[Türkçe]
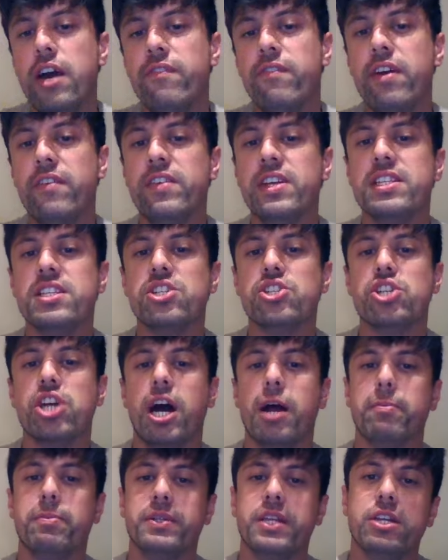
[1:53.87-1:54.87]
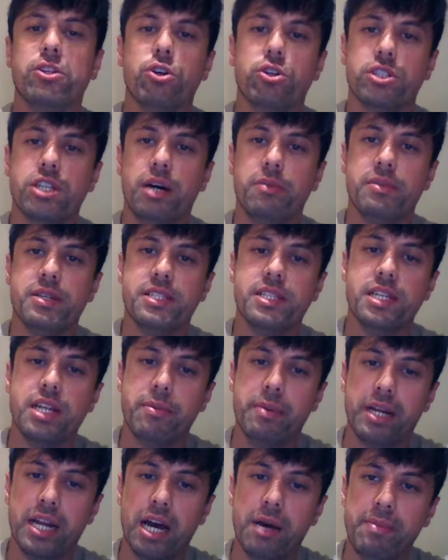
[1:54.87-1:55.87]
ve vezir çarpı D4 hamlesiyle
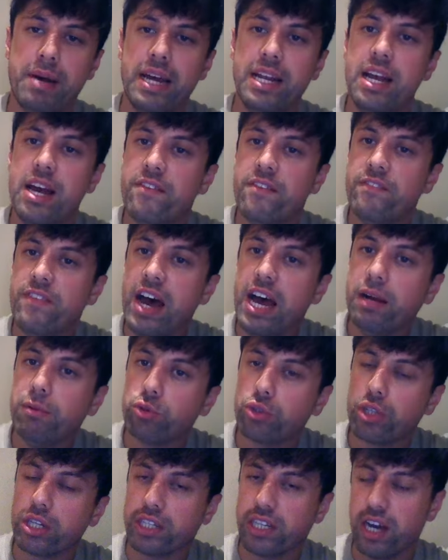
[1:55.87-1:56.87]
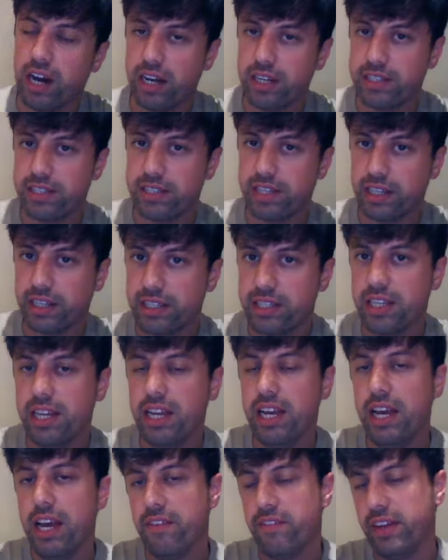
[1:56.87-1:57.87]
beraber ver buradaki
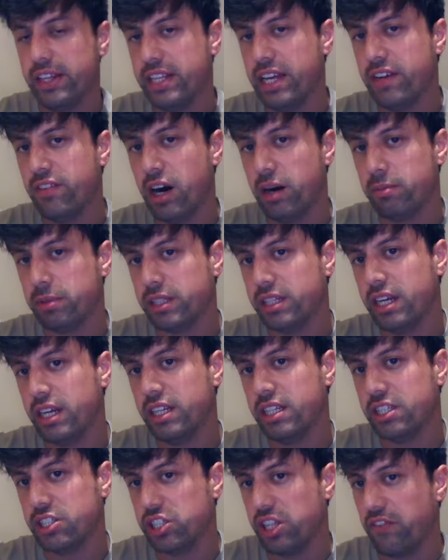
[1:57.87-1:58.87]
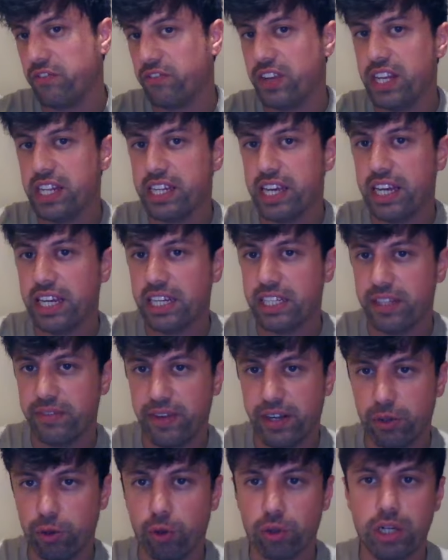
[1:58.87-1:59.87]
H8'i ve devamında işte fil G7
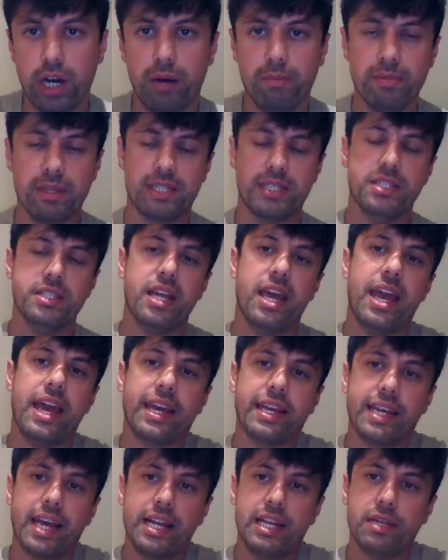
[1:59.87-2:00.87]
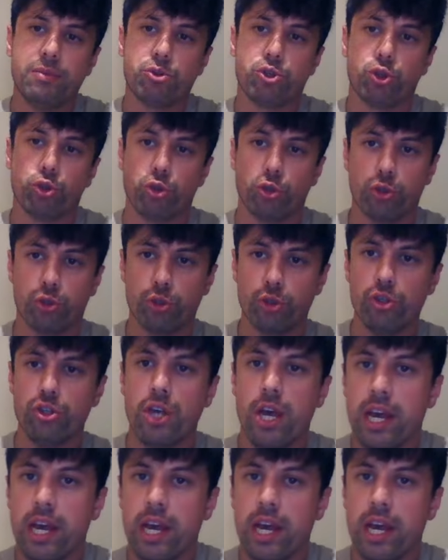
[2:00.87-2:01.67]
ve rok hamlesini de engellemiş oluyorsunuz.